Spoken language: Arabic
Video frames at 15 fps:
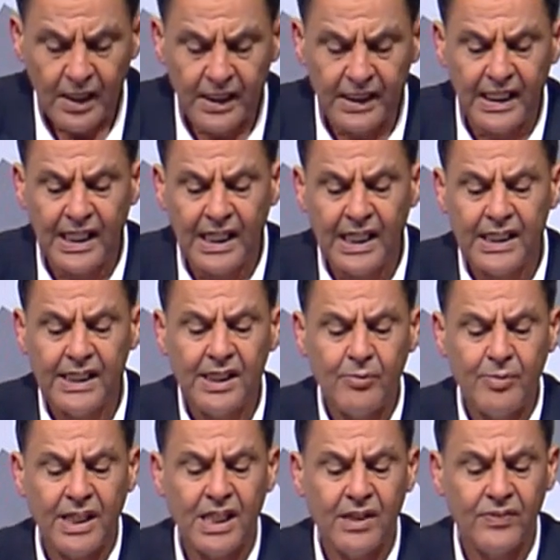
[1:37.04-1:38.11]
إلى أهالينا
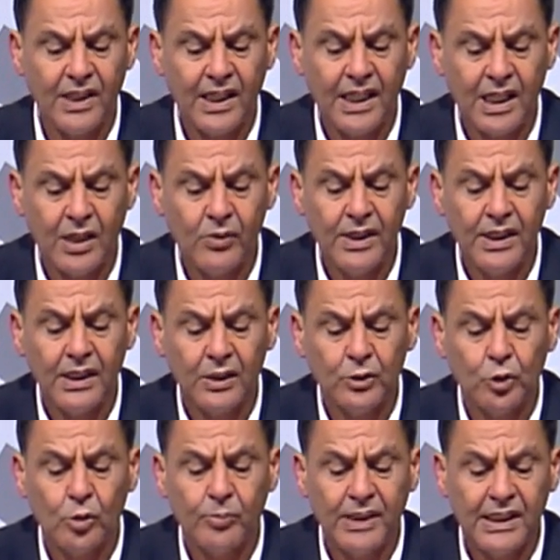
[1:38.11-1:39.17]
بأرياف القيروان
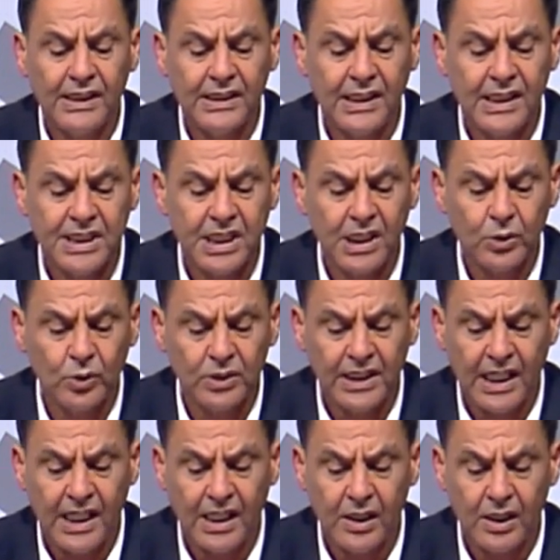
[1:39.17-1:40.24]
التربة التي نشأت
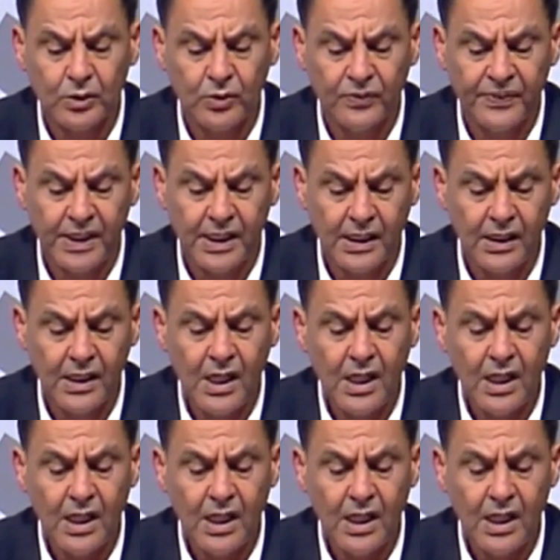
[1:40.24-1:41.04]
وترعرعت فيها